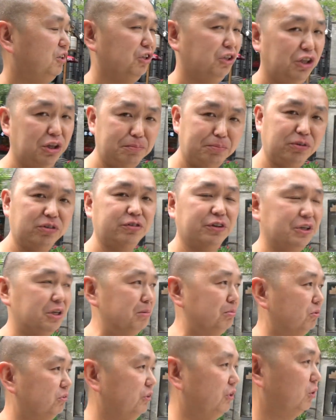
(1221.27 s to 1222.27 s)
一部分一
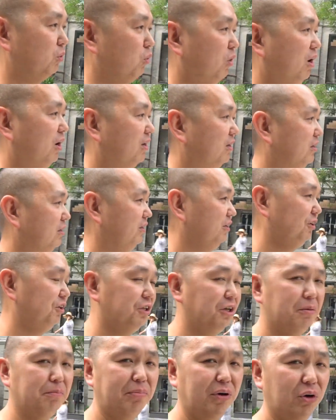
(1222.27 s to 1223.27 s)
部分的逛，一
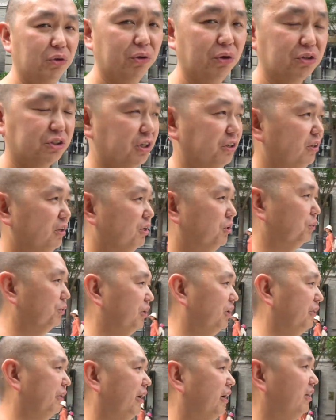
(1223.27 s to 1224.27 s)
天暴走真的有
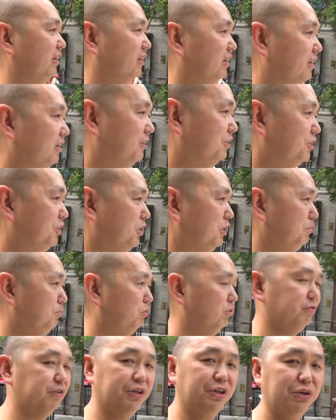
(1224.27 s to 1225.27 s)
点难。这个
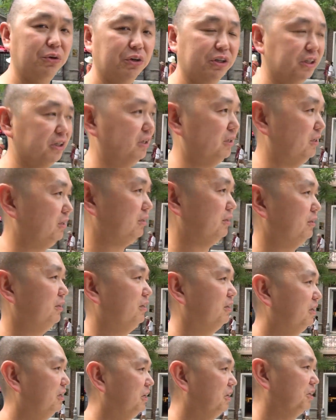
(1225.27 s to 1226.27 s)
部分又跟
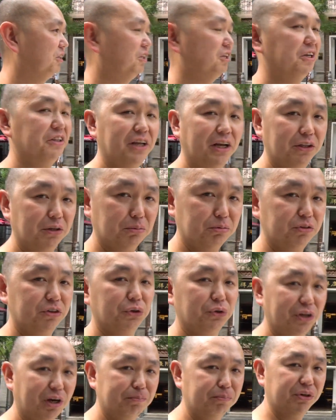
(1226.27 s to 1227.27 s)
天坛的部分
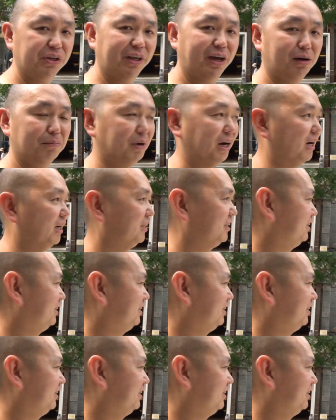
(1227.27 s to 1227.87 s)
有点不一样吧。